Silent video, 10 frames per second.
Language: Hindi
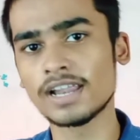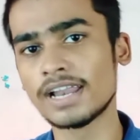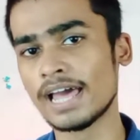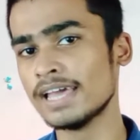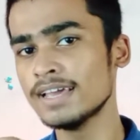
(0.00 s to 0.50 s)
कर
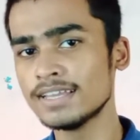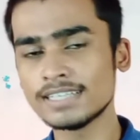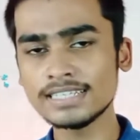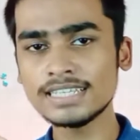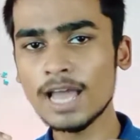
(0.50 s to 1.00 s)
लेना है
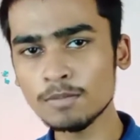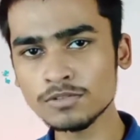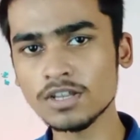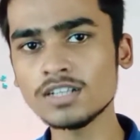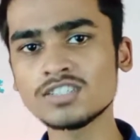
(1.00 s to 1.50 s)
जैसे आप
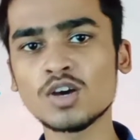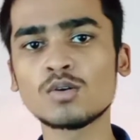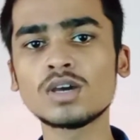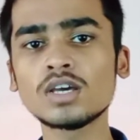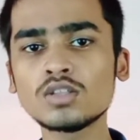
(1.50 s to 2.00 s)
सर्च
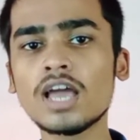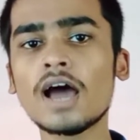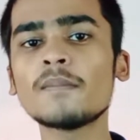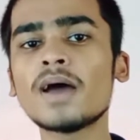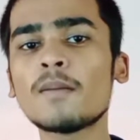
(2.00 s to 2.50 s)
करोगे तो
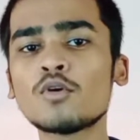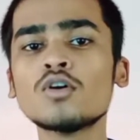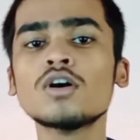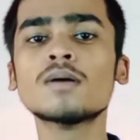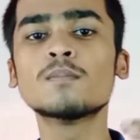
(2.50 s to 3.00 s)
यहाँ पे
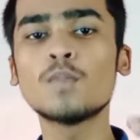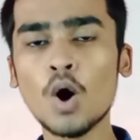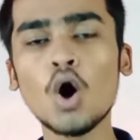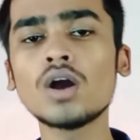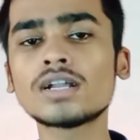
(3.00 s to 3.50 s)
आपको
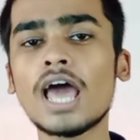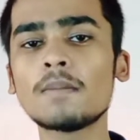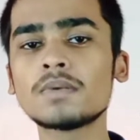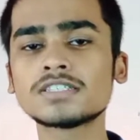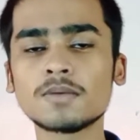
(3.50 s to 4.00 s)
बहुत
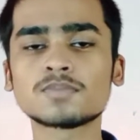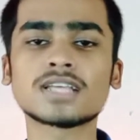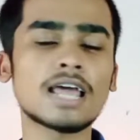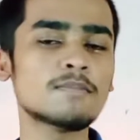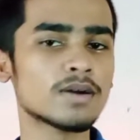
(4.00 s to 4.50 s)
टाइप के
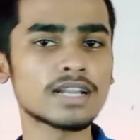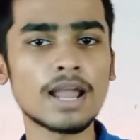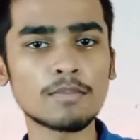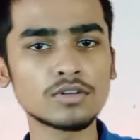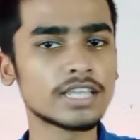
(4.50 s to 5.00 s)
सब्सक्राइब
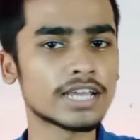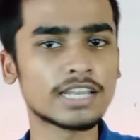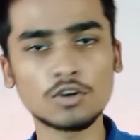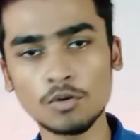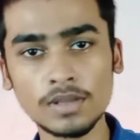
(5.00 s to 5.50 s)
बटन आपको
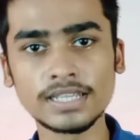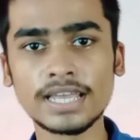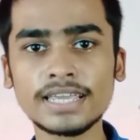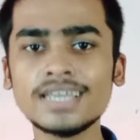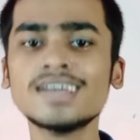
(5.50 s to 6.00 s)
देखने को मिल
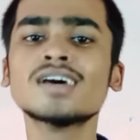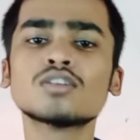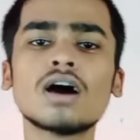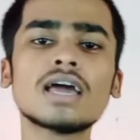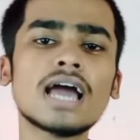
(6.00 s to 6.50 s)
जाएंगी
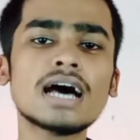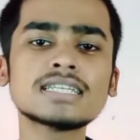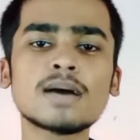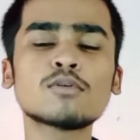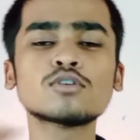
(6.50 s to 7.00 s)
तो यहाँ
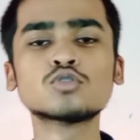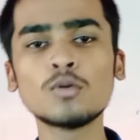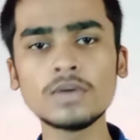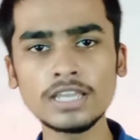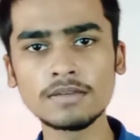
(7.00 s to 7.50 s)
से आपको
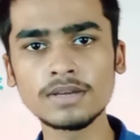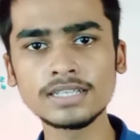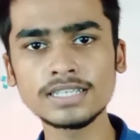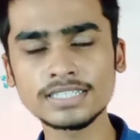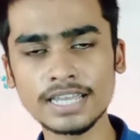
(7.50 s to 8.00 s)
जो भी
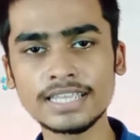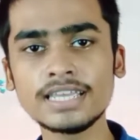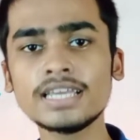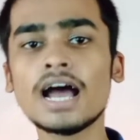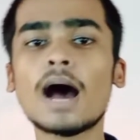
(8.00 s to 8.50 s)
इमेजेस
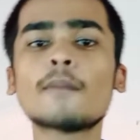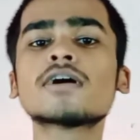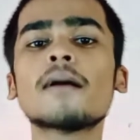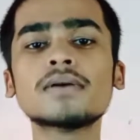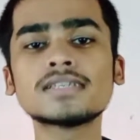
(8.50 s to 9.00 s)
चाहिए
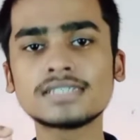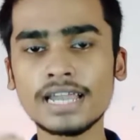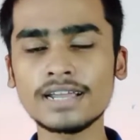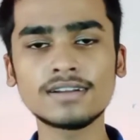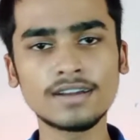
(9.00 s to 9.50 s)
आपको यहाँ पे
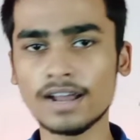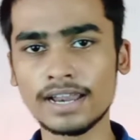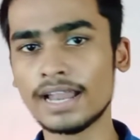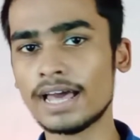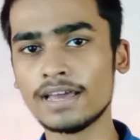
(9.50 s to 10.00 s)
सिलेक्ट कर
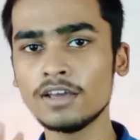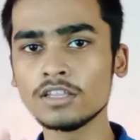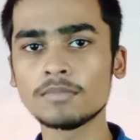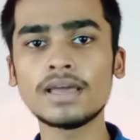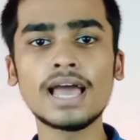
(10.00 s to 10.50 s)
लेना है
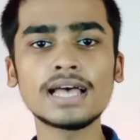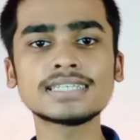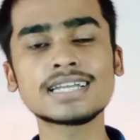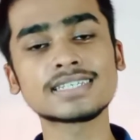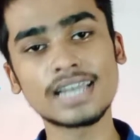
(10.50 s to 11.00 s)
मैं यहाँ
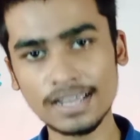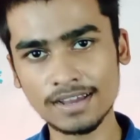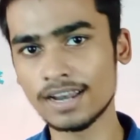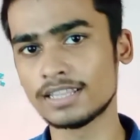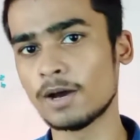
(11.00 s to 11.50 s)
से एक सिलेक्ट
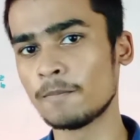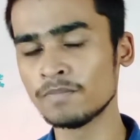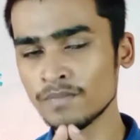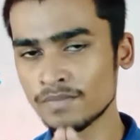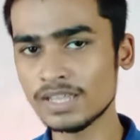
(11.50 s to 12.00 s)
कर लेता हूँ
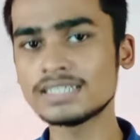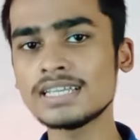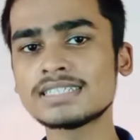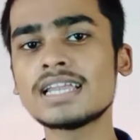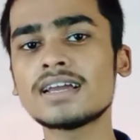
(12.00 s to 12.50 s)

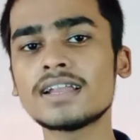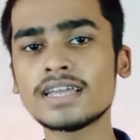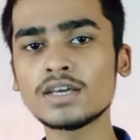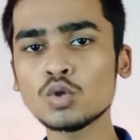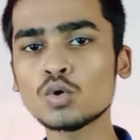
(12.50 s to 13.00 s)
जैसे सिलेक्ट
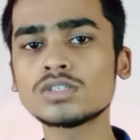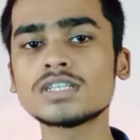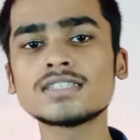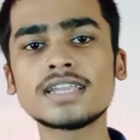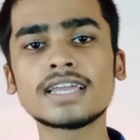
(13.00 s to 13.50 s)
करेंगे तो
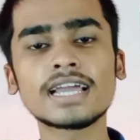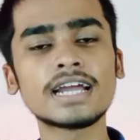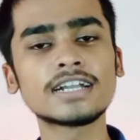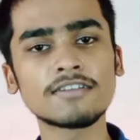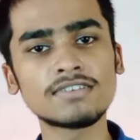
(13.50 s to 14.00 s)
कुछ इस तरीके
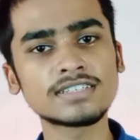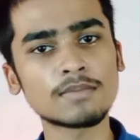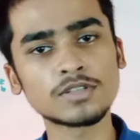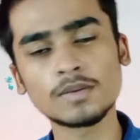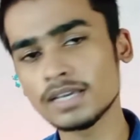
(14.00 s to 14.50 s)
का इंटरफेस
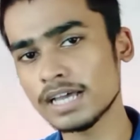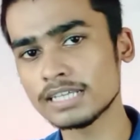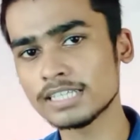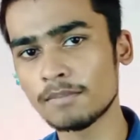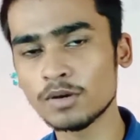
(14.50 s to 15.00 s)
आप सभी के
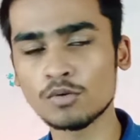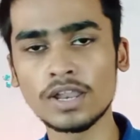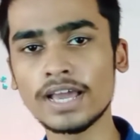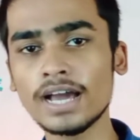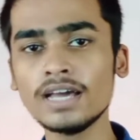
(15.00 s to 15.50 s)
सामने
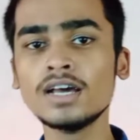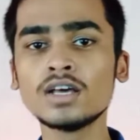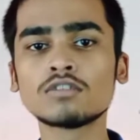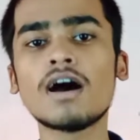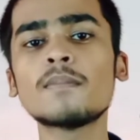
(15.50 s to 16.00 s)
खुलेगा
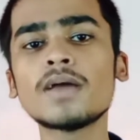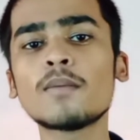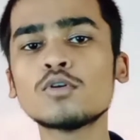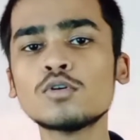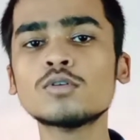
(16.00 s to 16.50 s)
तो वहाँ पर
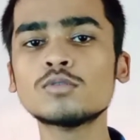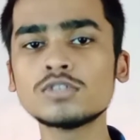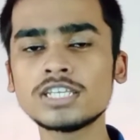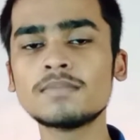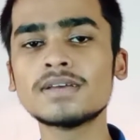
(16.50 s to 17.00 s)
आपको
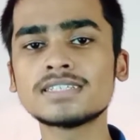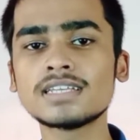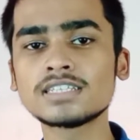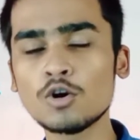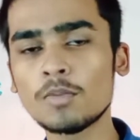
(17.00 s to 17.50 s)
उस
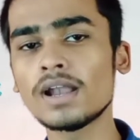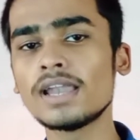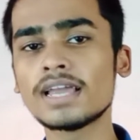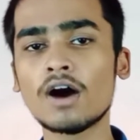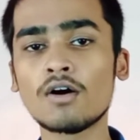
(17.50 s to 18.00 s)
इमेजेस के ऊपर
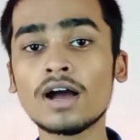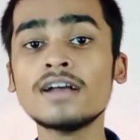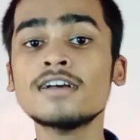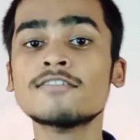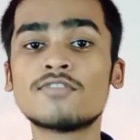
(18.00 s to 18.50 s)
लिखा
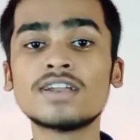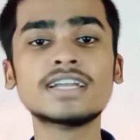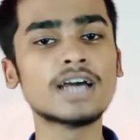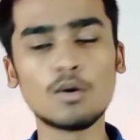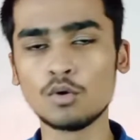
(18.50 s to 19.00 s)
होगा
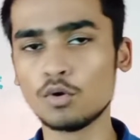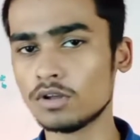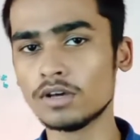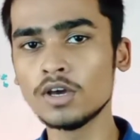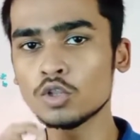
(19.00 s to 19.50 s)
फ्री
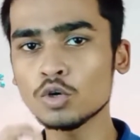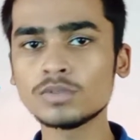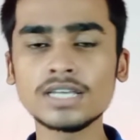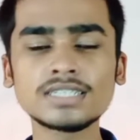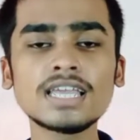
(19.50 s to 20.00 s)
डाउनलोड तो
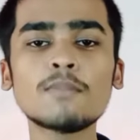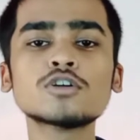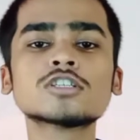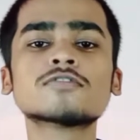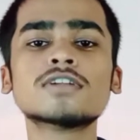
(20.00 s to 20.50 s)
जैसे ही आप
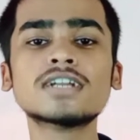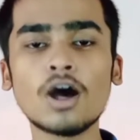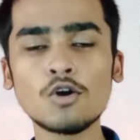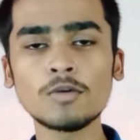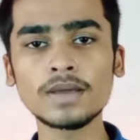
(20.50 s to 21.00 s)
उस फ्री
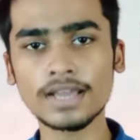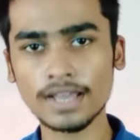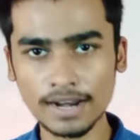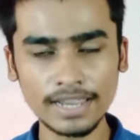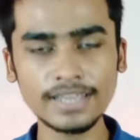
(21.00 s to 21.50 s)
डाउनलोड पर
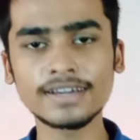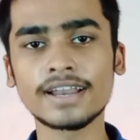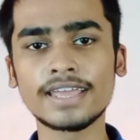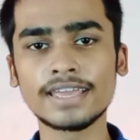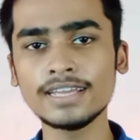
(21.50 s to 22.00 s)
क्लिक
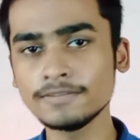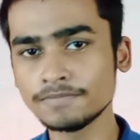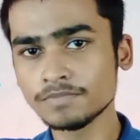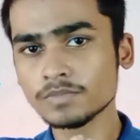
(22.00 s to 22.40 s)
करेंगे